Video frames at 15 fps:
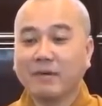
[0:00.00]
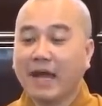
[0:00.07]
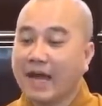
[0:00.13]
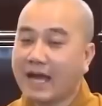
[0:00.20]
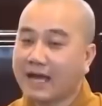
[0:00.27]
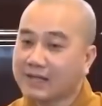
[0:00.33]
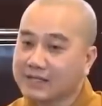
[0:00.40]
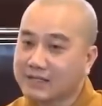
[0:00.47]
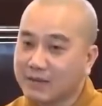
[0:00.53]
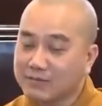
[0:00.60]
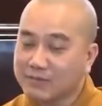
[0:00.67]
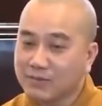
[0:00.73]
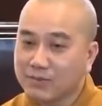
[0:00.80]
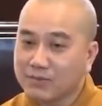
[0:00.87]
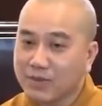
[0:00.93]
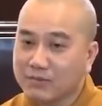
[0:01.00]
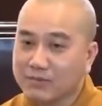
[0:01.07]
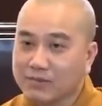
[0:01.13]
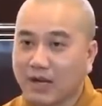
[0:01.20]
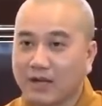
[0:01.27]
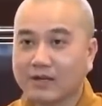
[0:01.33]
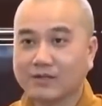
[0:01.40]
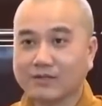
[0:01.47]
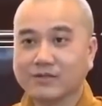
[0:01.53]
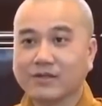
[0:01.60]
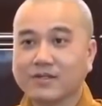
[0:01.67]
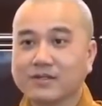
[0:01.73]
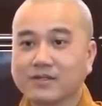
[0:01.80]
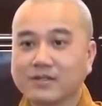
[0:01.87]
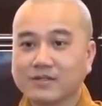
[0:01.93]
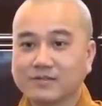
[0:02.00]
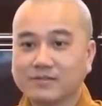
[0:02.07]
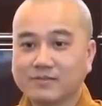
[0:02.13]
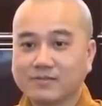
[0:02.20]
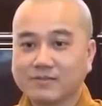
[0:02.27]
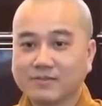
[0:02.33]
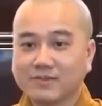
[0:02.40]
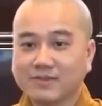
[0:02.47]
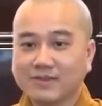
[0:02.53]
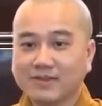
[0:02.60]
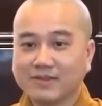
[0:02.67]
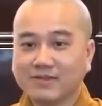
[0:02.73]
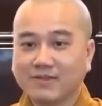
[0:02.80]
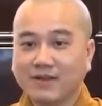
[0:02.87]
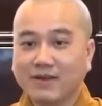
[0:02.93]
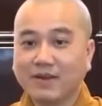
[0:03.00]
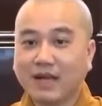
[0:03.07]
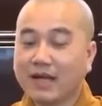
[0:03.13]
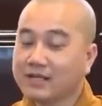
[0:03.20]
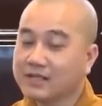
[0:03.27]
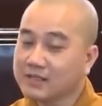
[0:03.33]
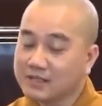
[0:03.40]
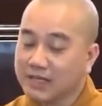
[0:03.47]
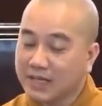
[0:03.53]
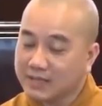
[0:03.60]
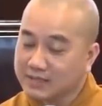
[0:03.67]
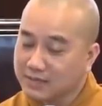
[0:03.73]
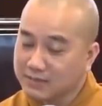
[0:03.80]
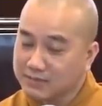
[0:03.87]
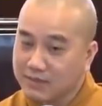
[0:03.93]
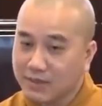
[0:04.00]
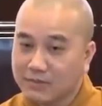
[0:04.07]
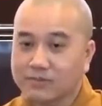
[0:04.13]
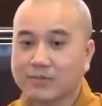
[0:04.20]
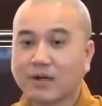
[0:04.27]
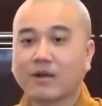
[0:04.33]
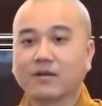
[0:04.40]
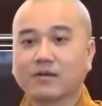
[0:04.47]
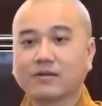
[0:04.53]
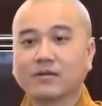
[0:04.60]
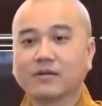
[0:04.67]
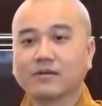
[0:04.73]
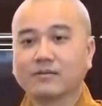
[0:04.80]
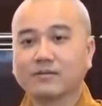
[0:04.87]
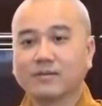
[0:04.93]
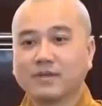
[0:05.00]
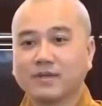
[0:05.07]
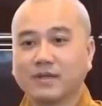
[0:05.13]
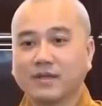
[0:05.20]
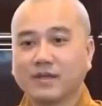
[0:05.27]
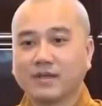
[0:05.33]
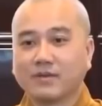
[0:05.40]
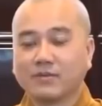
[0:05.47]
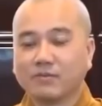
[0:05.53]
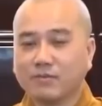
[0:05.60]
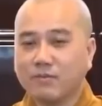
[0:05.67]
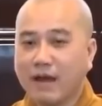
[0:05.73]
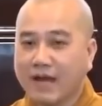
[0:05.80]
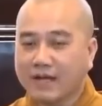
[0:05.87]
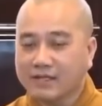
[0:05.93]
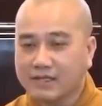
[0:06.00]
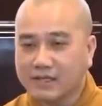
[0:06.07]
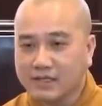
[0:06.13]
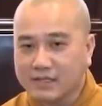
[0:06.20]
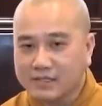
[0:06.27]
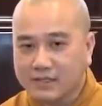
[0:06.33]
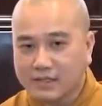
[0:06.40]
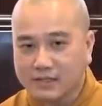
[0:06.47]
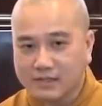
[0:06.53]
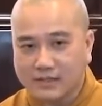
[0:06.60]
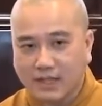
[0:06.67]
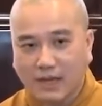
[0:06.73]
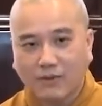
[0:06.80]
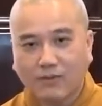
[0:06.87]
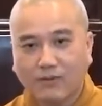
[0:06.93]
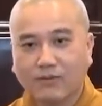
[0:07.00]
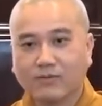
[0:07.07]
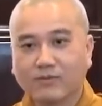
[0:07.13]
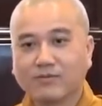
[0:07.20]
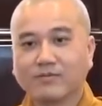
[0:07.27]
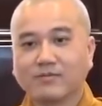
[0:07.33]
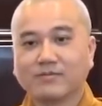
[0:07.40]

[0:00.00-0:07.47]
Mà ăn không cũng không cần rửa nữa, phải không? Ăn xong không cần rửa, bát dĩa tự thâu.